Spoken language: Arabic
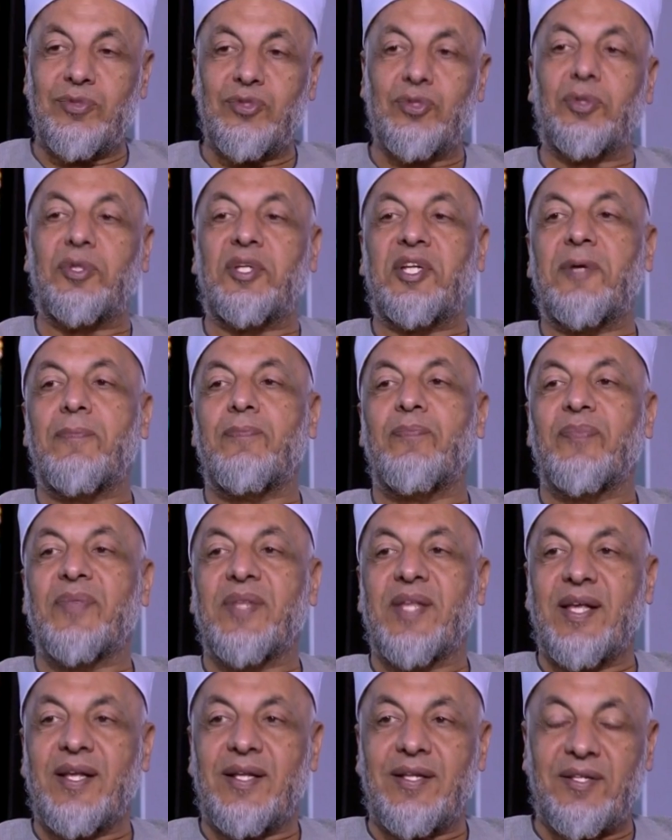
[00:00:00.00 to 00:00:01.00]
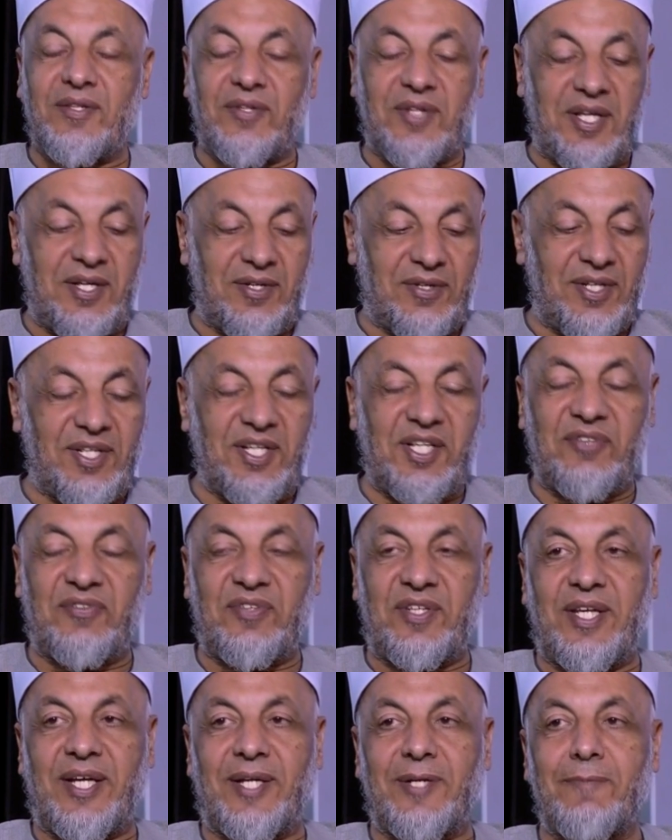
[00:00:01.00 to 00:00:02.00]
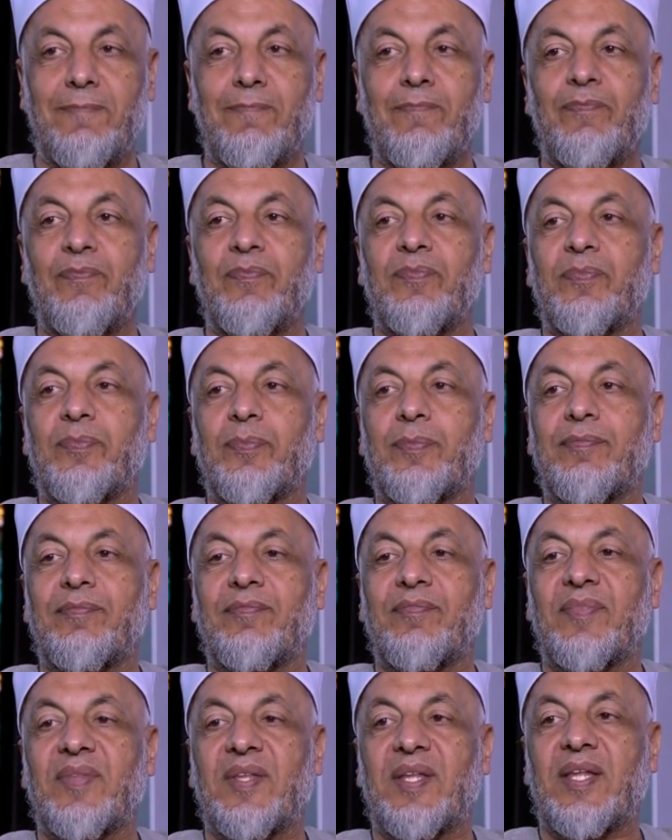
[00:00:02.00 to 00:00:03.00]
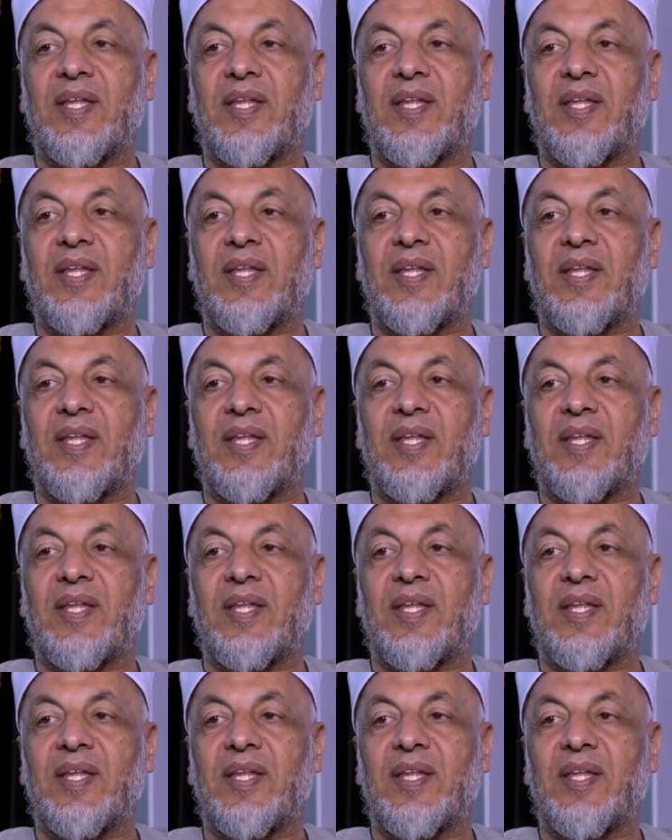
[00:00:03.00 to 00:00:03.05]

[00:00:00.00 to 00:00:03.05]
سنة الرأي الراجح فيه يعني. لا لو أنا مثلا حبيت